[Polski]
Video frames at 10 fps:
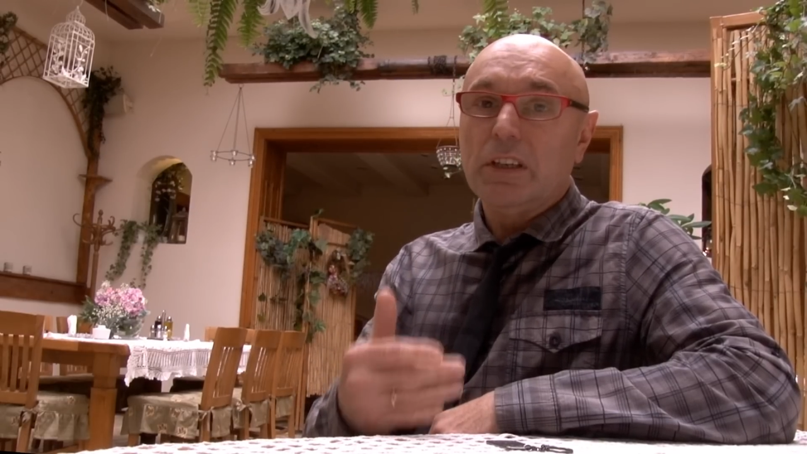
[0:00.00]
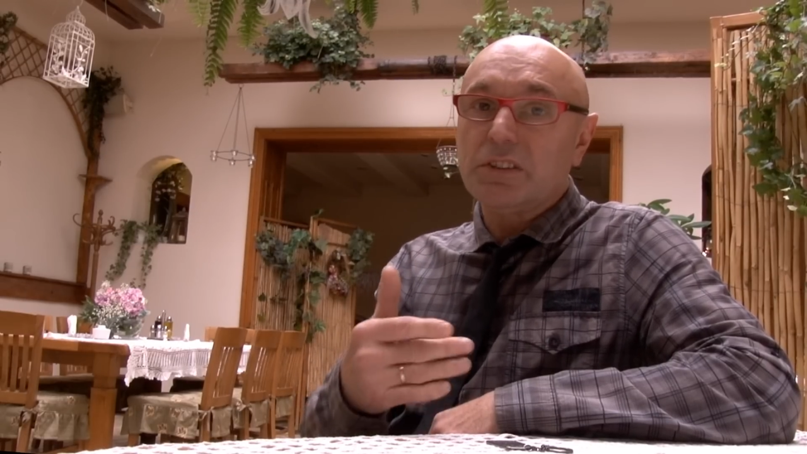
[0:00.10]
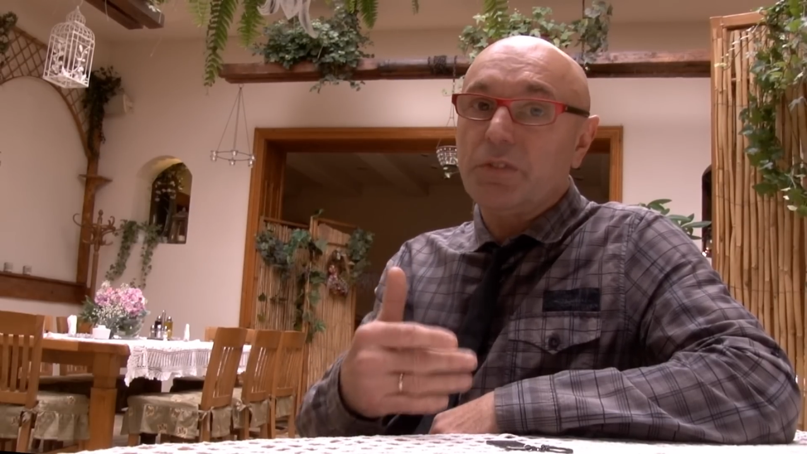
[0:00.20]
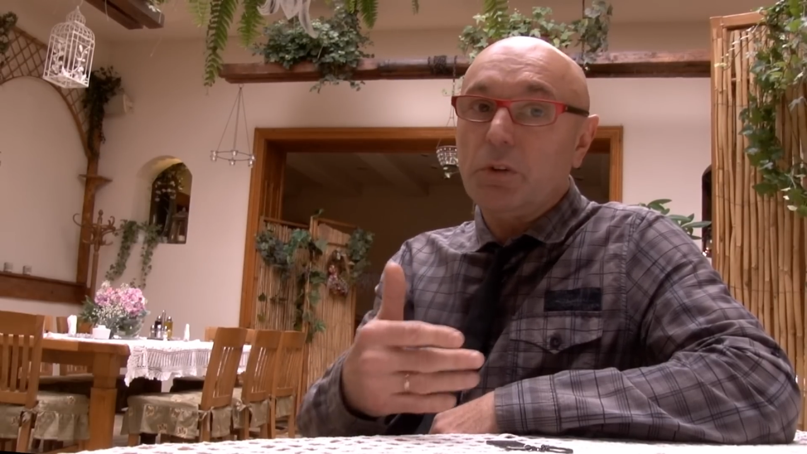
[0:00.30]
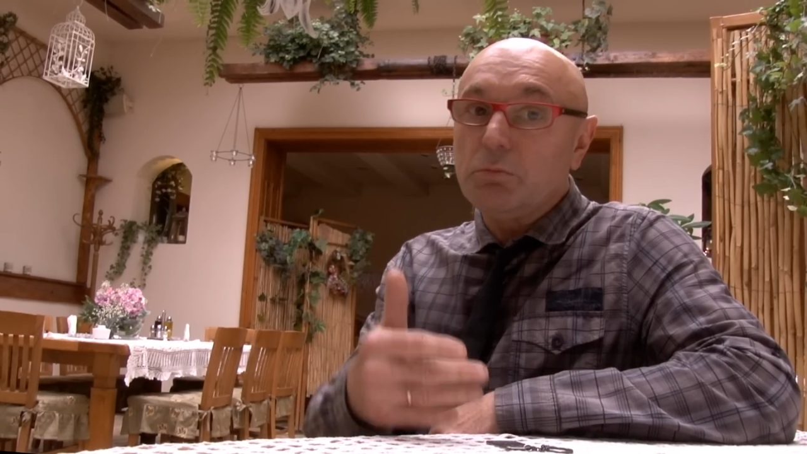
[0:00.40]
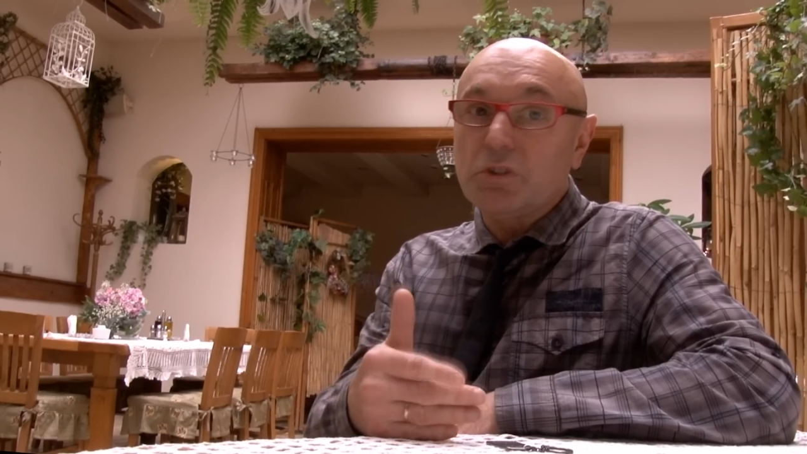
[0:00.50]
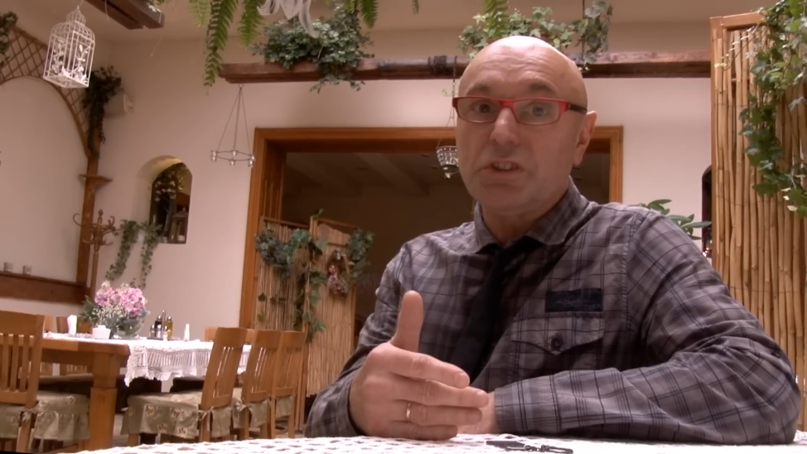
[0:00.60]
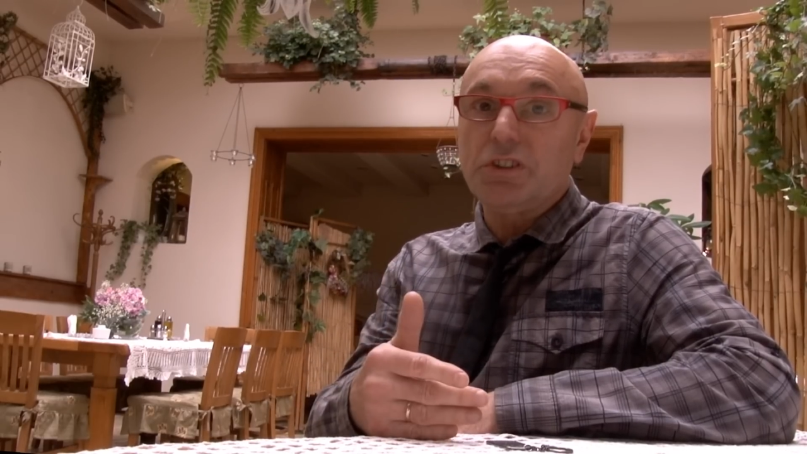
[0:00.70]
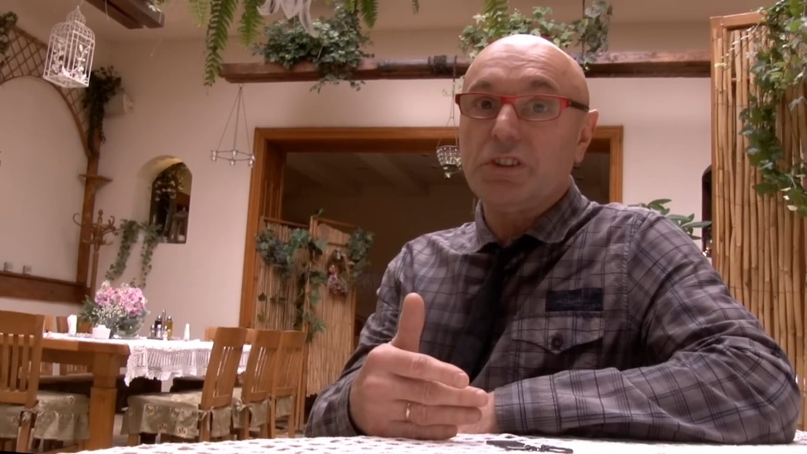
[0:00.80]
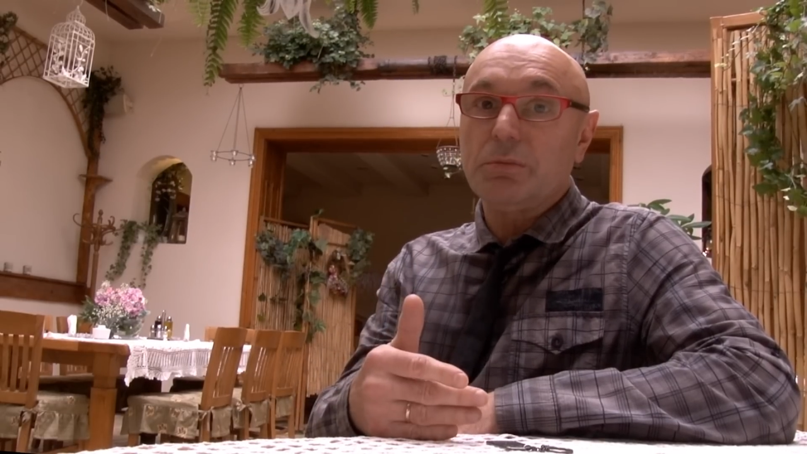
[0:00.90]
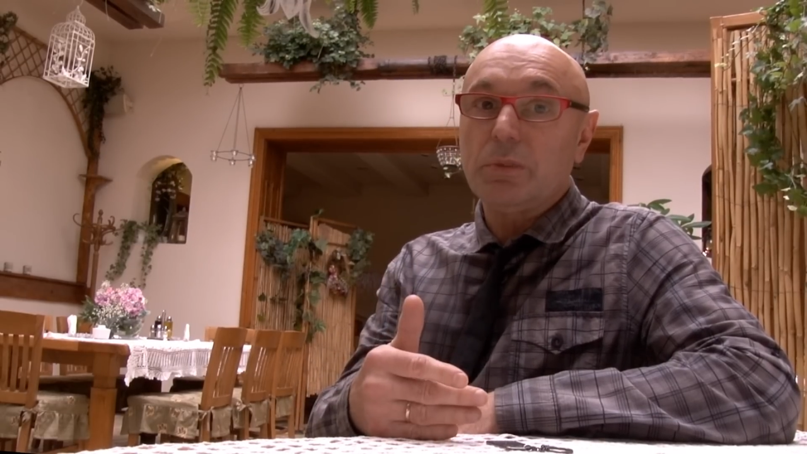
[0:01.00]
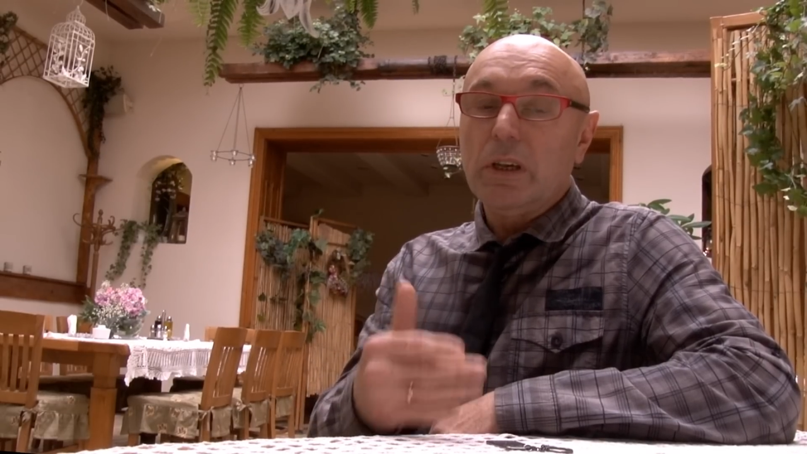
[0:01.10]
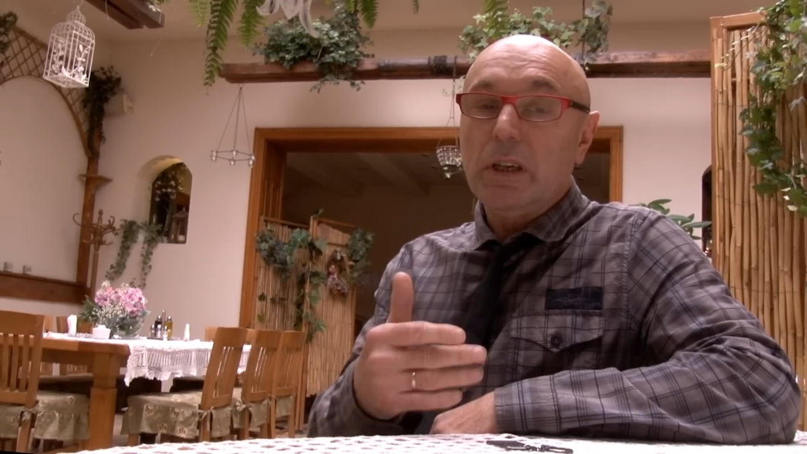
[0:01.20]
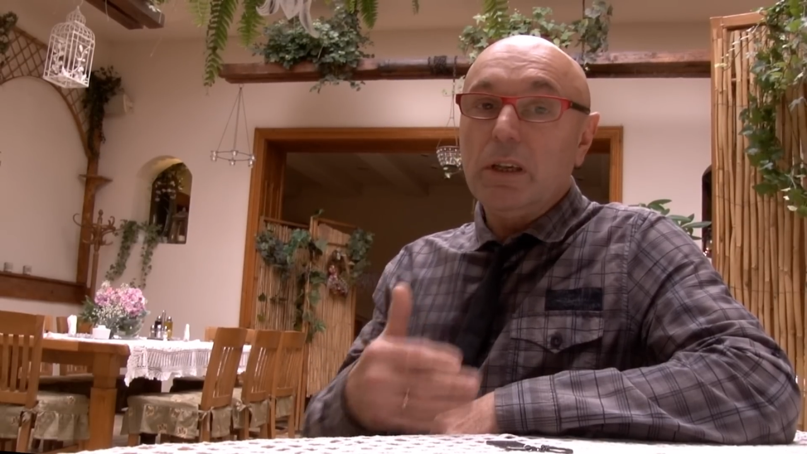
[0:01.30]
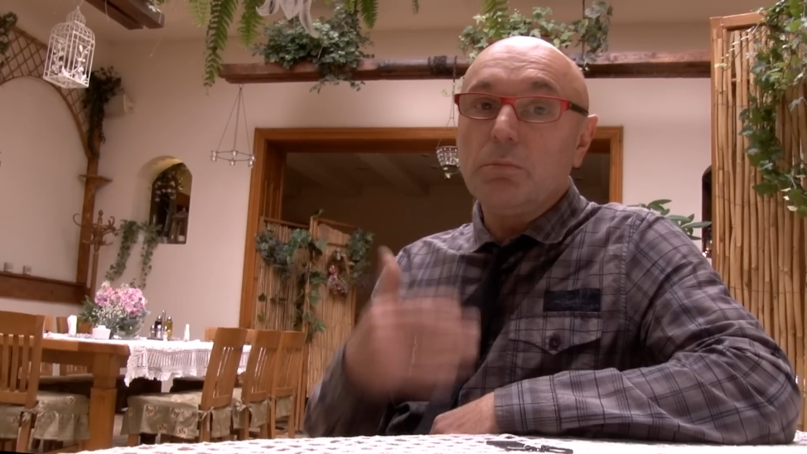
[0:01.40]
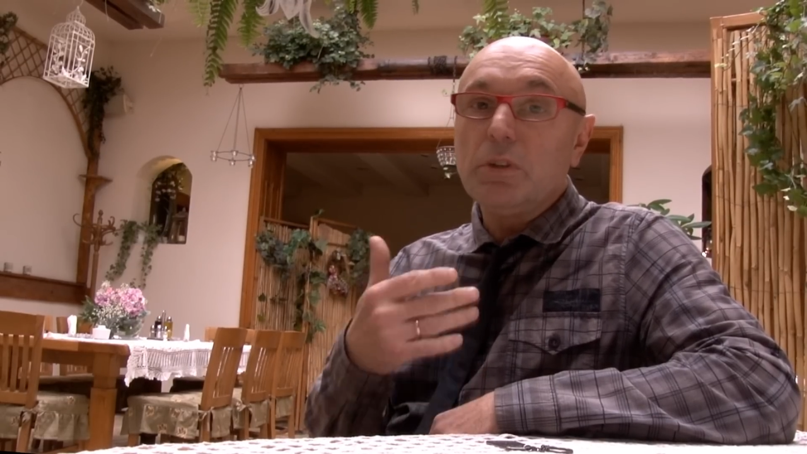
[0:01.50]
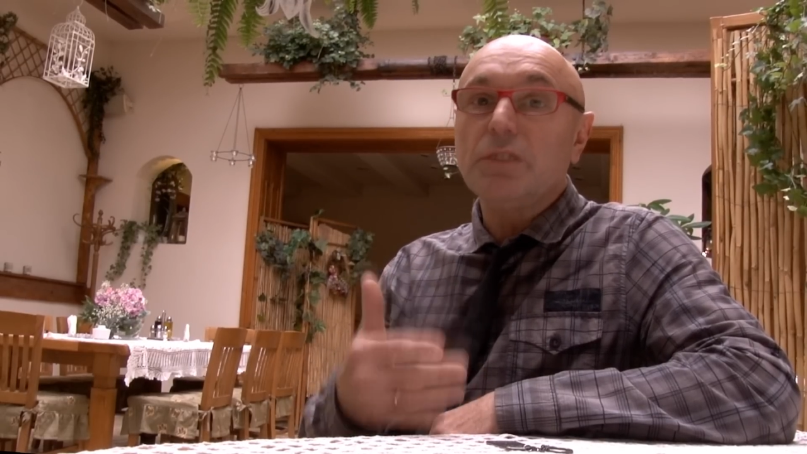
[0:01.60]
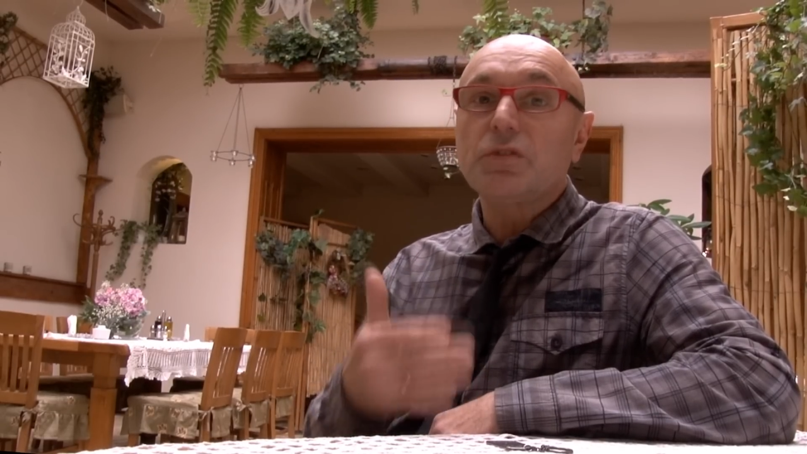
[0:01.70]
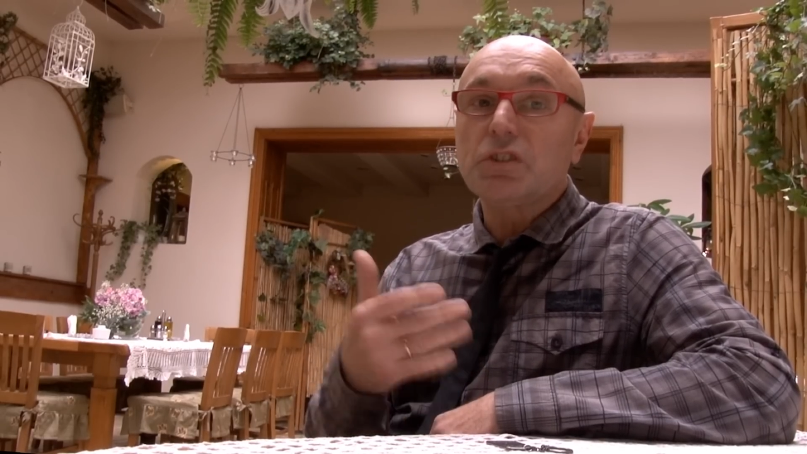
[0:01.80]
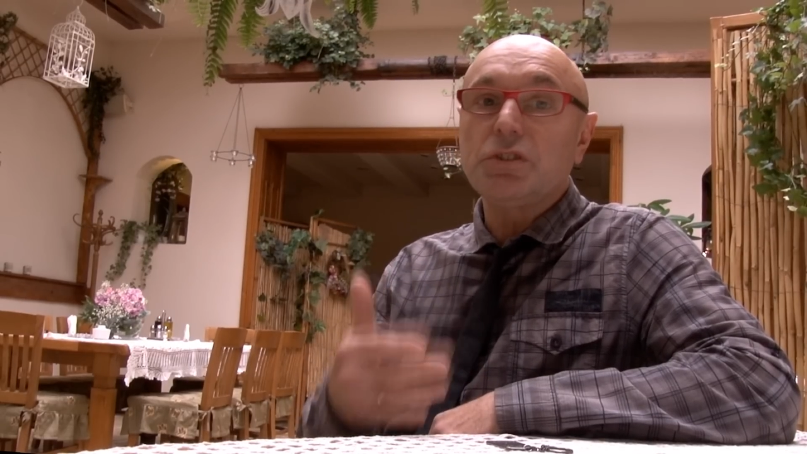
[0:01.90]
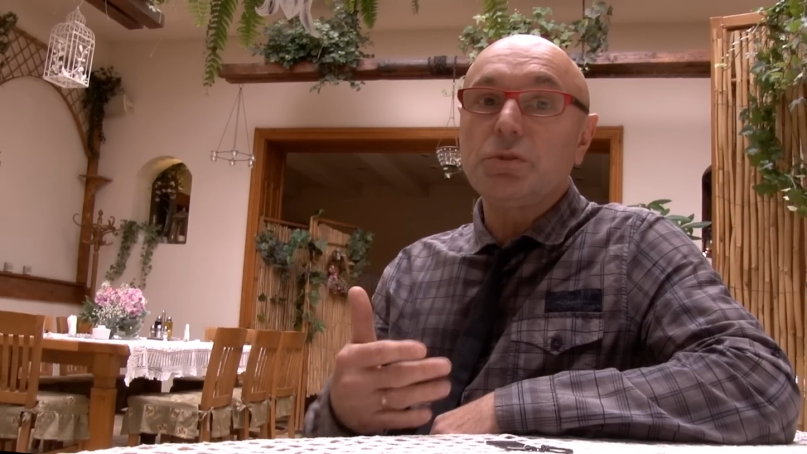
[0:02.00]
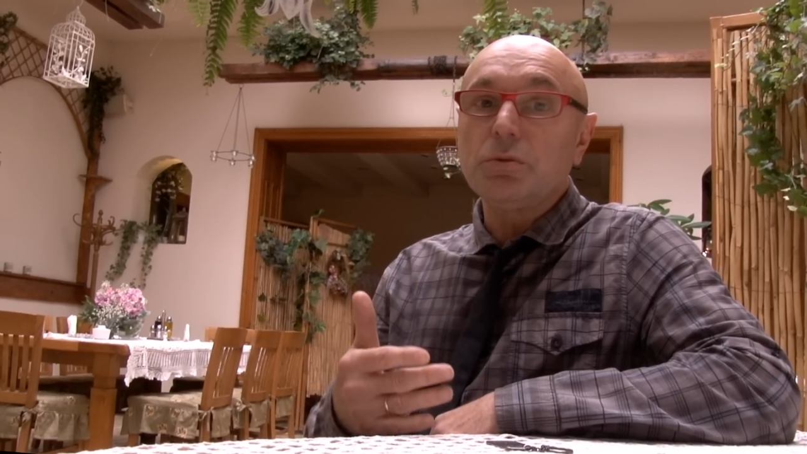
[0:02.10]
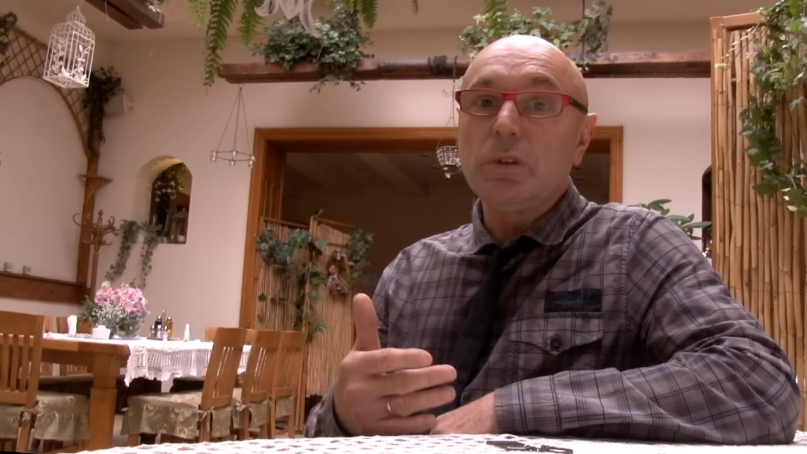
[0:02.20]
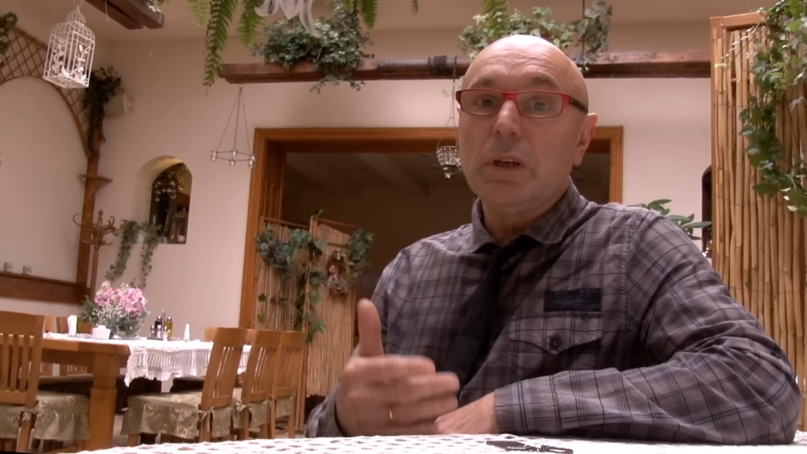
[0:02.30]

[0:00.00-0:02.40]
swoim życiem. I mnie w życiu